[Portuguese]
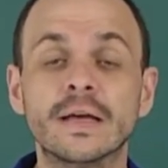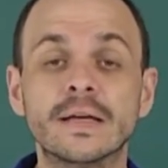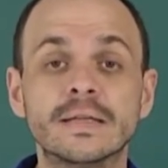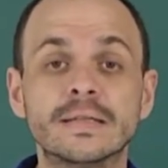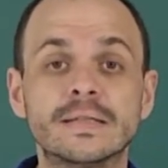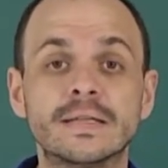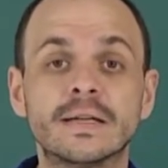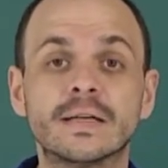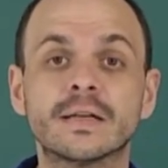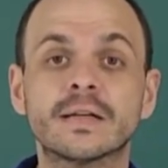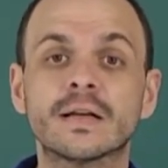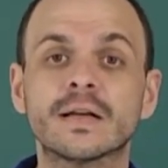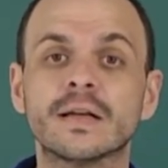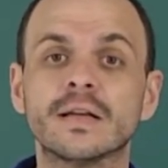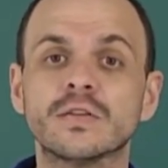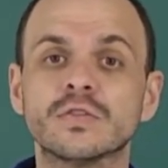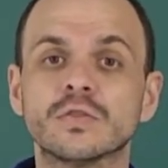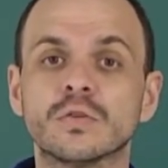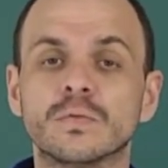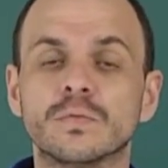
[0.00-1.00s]
ser
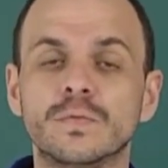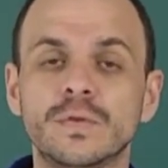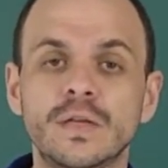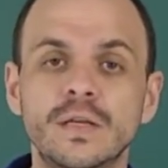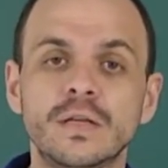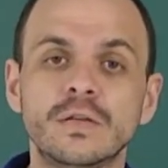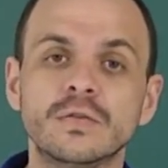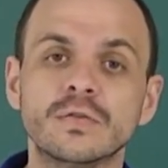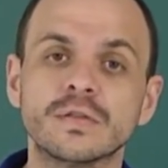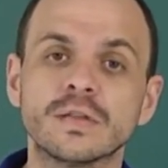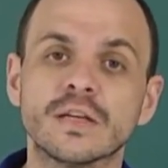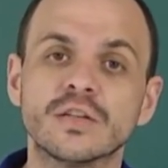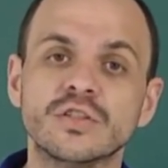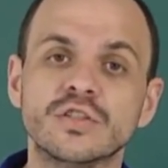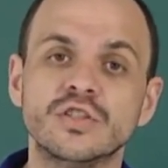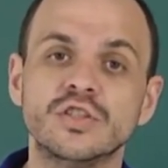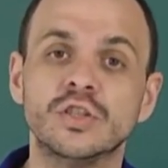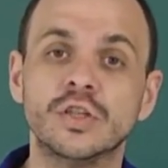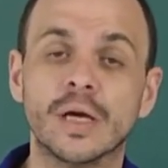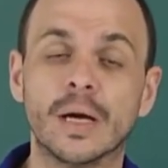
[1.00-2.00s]
resolvidos, que a
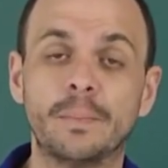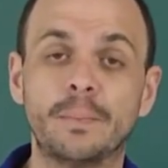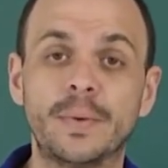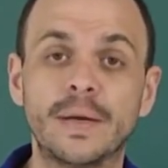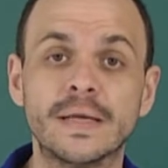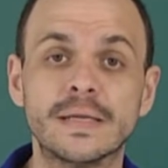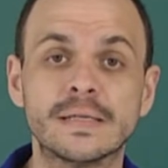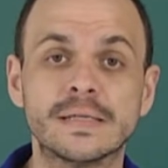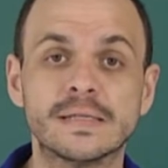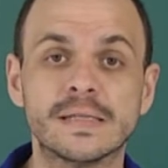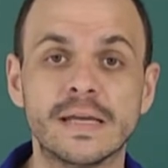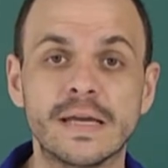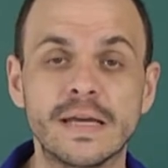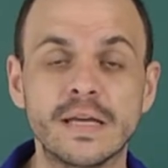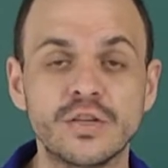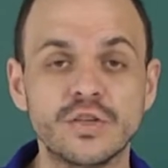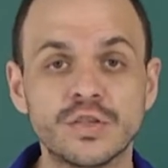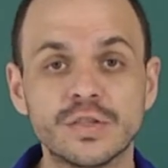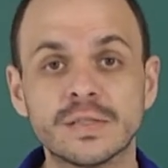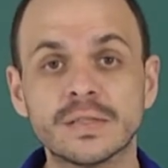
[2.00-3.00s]
gente
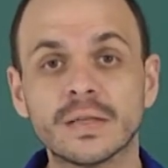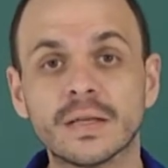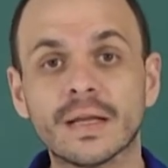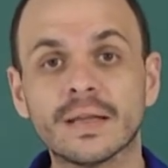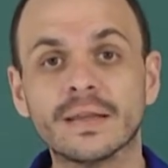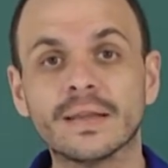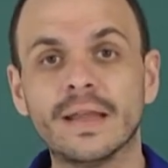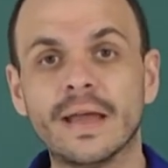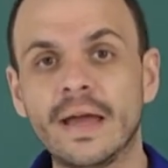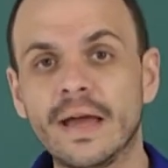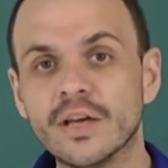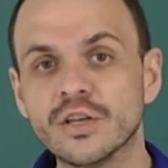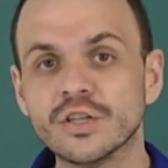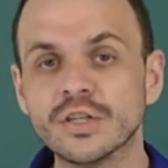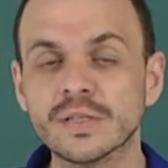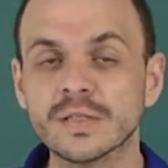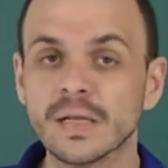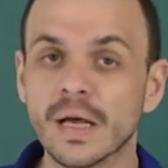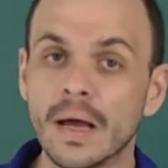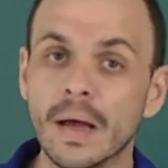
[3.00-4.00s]
apresente
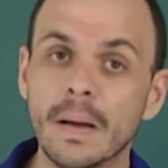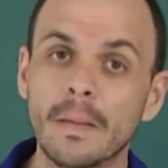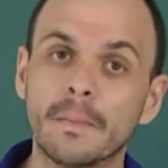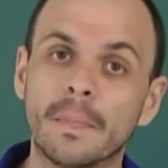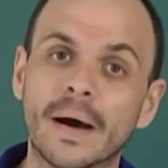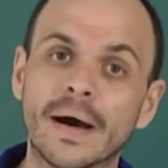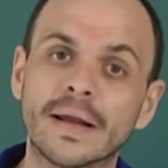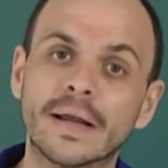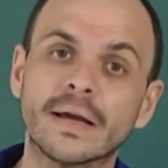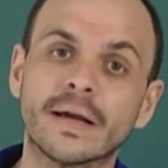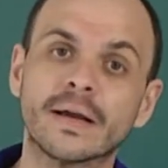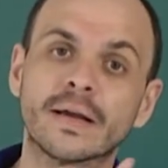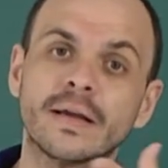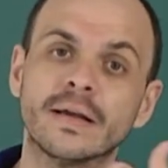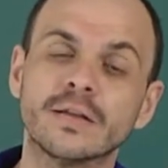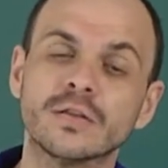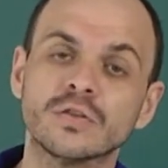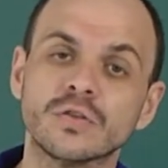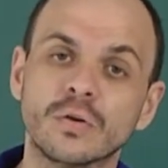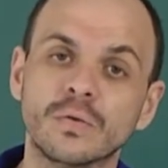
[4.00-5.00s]
estratégias para
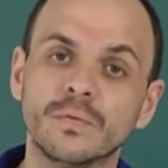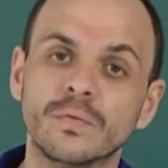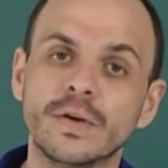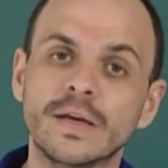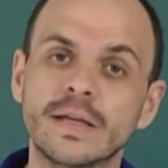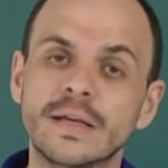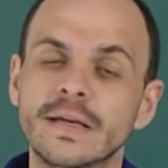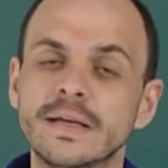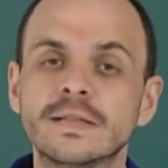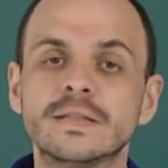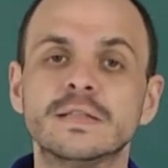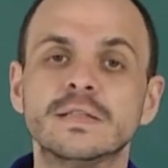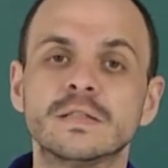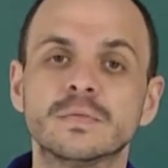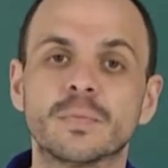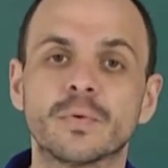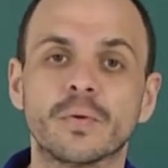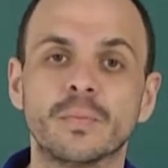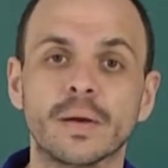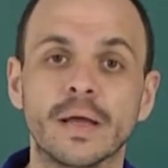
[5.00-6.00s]
resolver esses
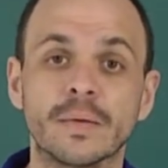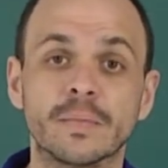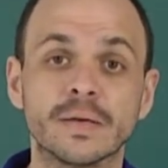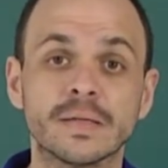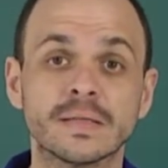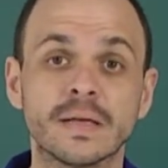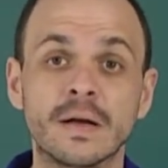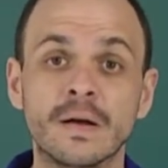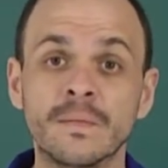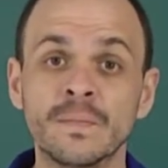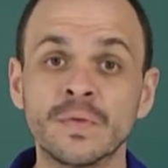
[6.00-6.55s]
problemas.